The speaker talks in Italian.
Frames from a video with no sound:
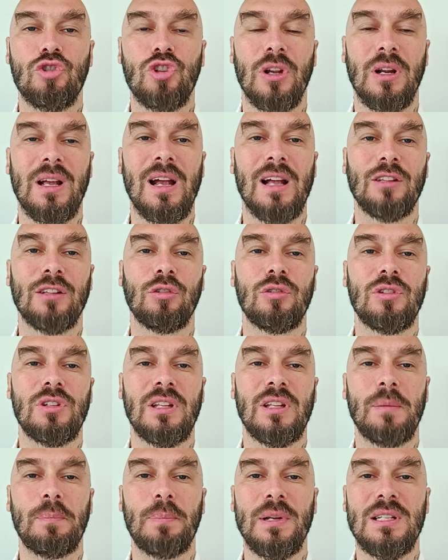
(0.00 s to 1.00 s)
cercando
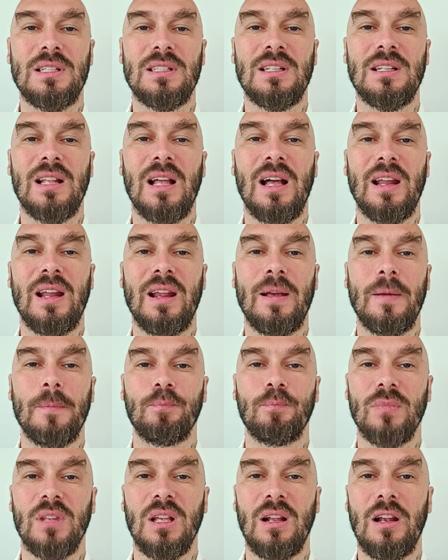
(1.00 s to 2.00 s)
di ripristinare
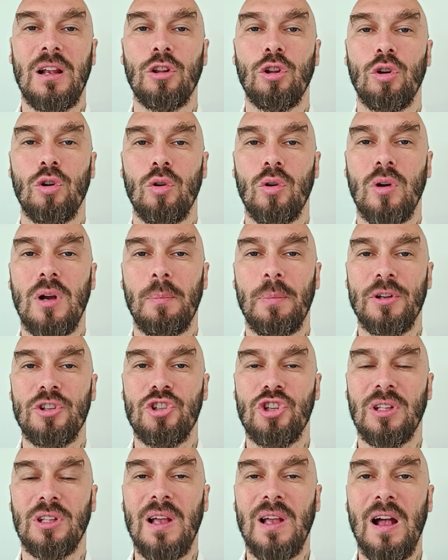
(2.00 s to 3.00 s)
le loro
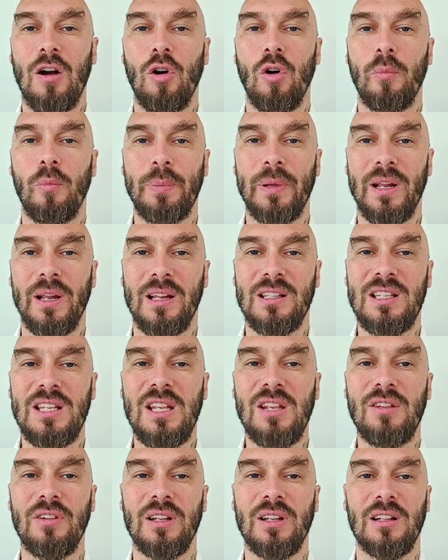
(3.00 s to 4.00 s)
capacità
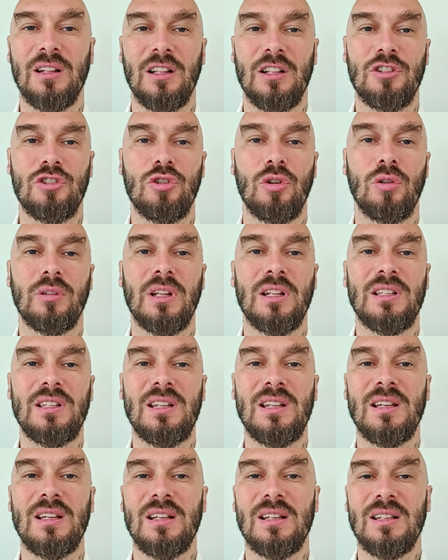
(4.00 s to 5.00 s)
operative nella zona
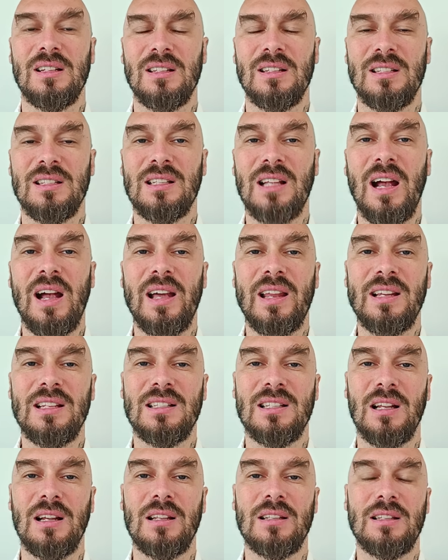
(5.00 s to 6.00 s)
di
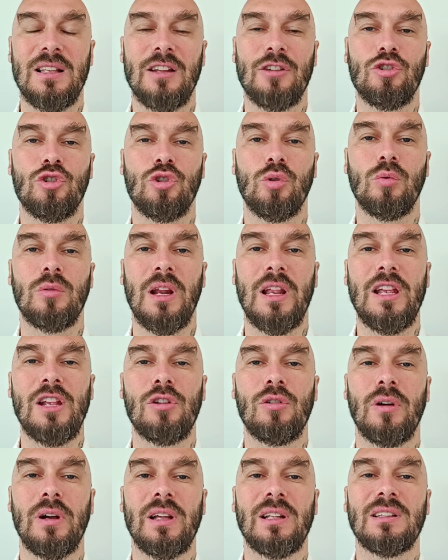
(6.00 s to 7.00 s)
Staritz. L'esercito
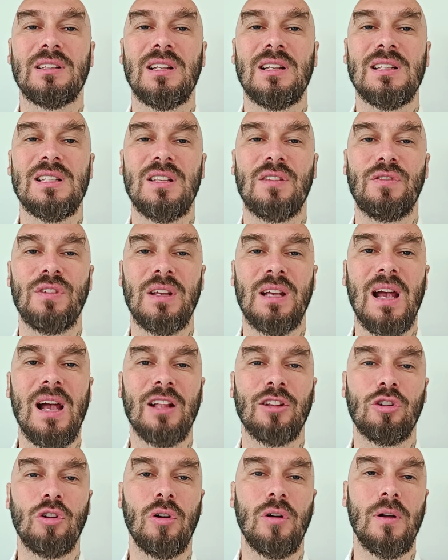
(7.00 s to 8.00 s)
ucraino ha
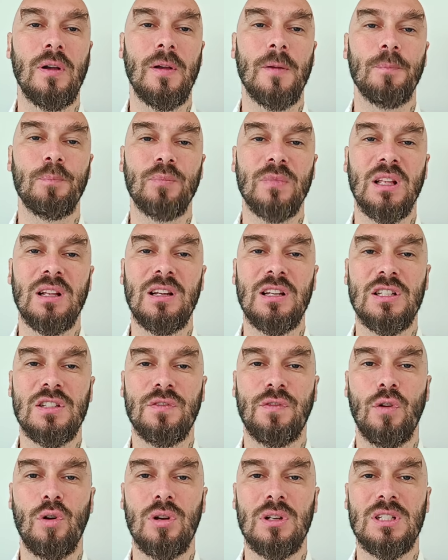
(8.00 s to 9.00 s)
intensificato gli
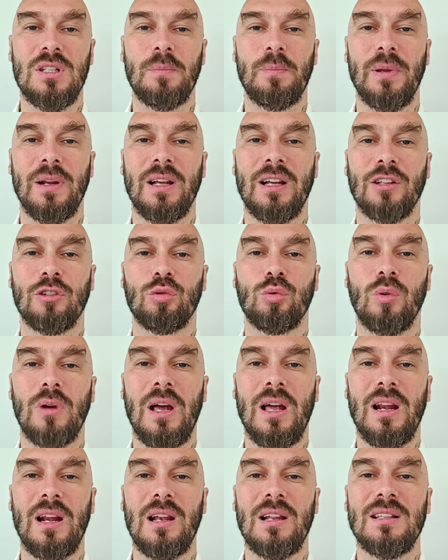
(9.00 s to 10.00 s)
sforzi per
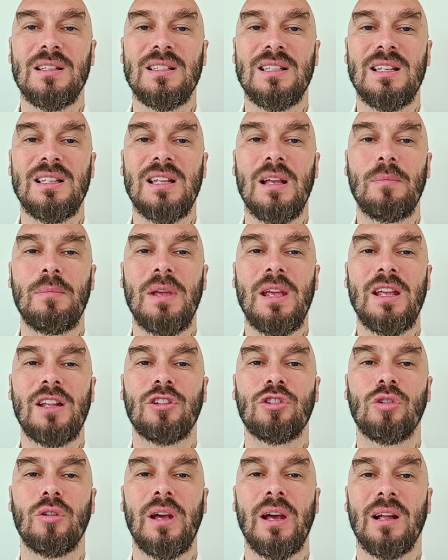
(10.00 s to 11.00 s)
catturare
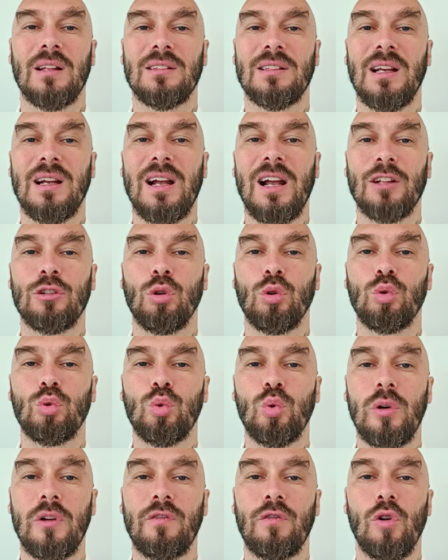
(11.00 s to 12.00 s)
l'insediamento e ha attaccato
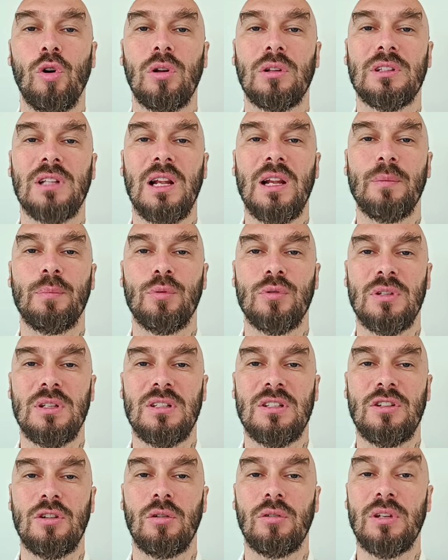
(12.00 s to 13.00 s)
due volte le
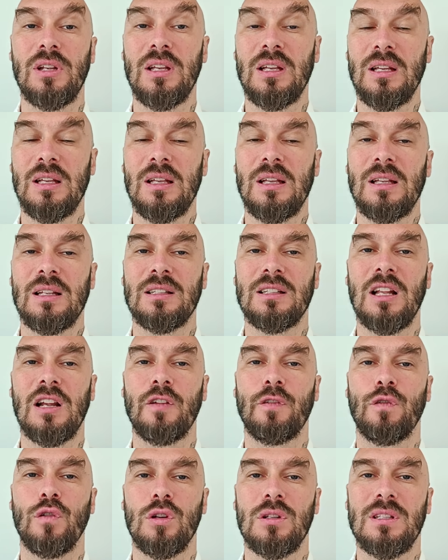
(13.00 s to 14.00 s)
posizioni delle
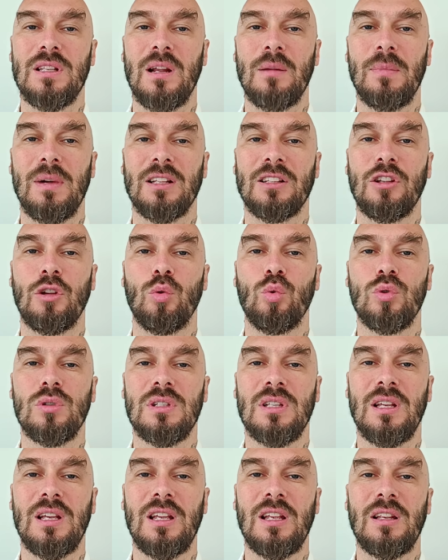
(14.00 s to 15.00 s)
forze armate
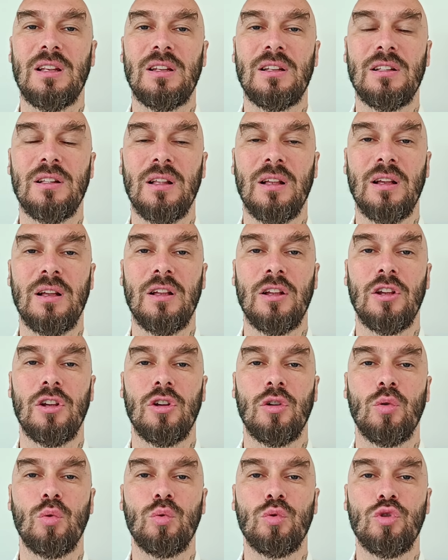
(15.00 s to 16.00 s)
russe in
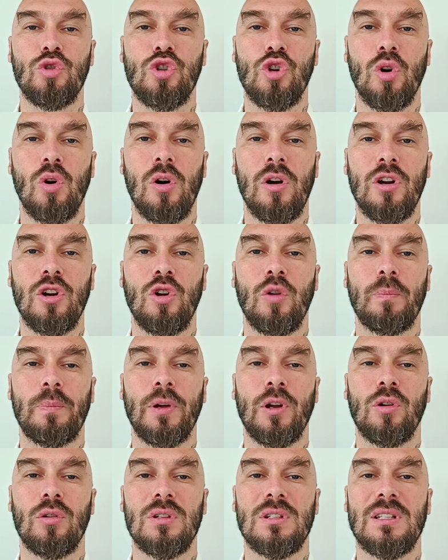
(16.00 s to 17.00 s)
un giorno,
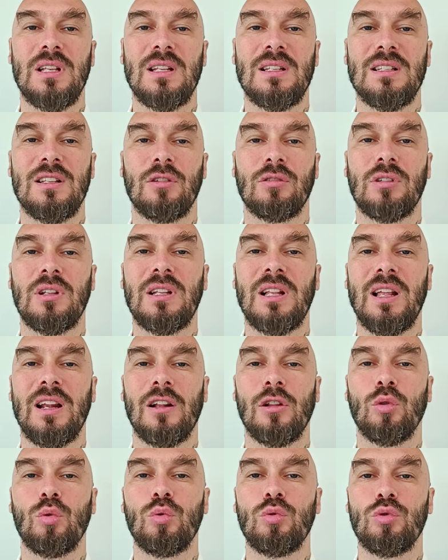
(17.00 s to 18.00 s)
però senza ottenere
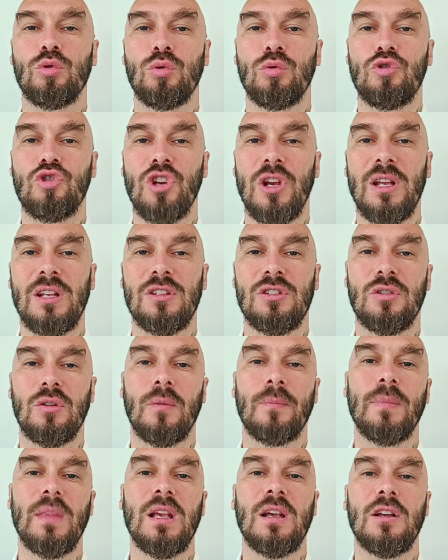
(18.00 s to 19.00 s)
alcun
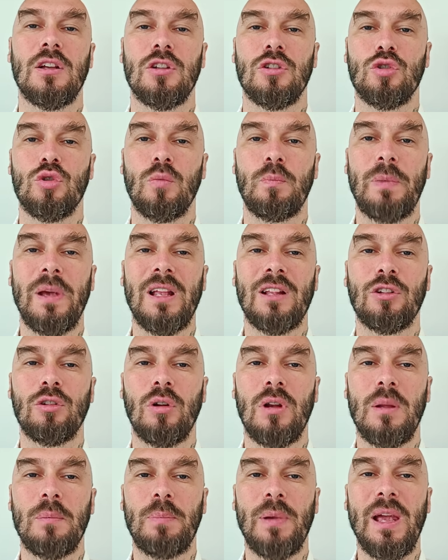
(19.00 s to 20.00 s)
successo. Subendo
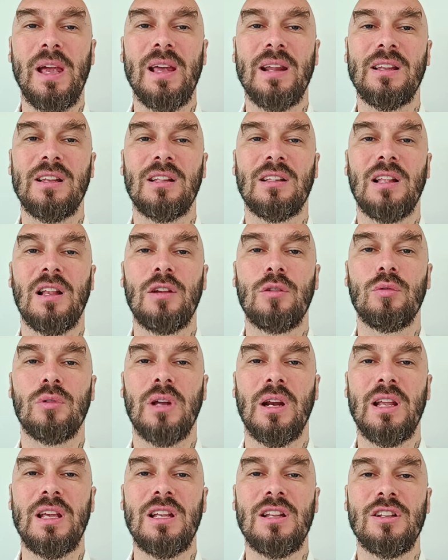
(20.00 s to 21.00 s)
le perdite, gli
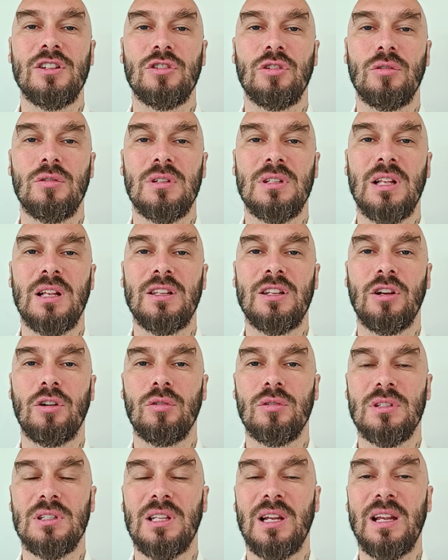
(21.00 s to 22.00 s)
ucraini sono stati
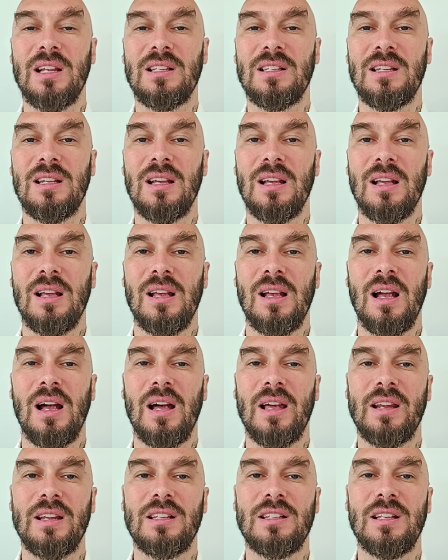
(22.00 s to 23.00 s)
costretti
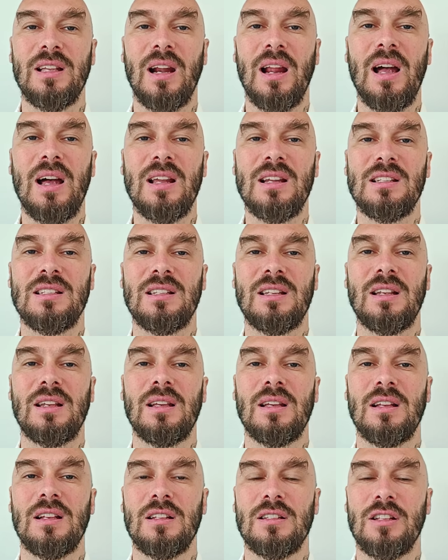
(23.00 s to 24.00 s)
a
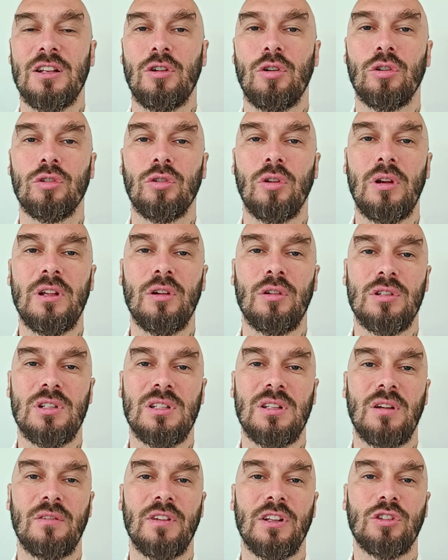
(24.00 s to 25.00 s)
ritirarsi. Secondo gli
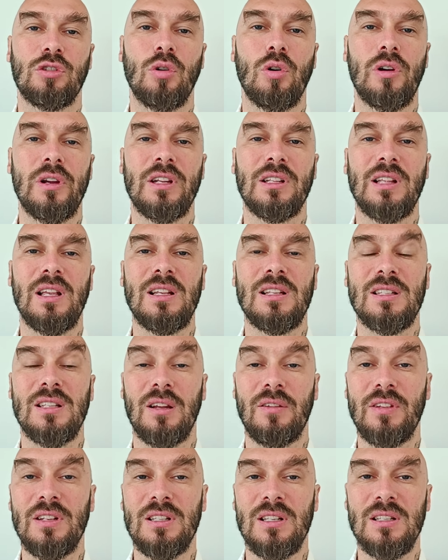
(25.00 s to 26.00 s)
osservatori dei
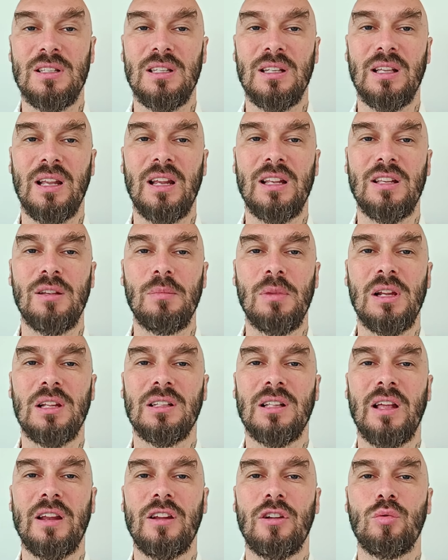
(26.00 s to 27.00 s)
servizi segreti
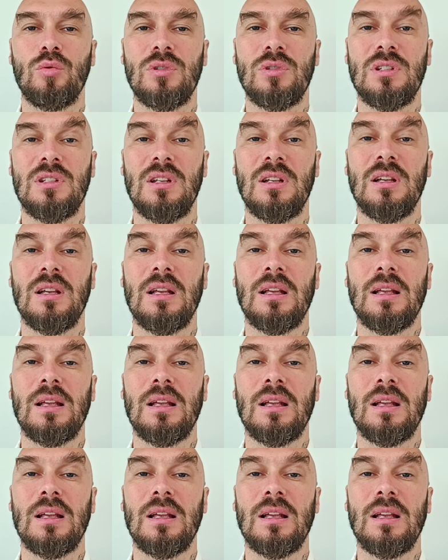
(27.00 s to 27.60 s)
militari russi,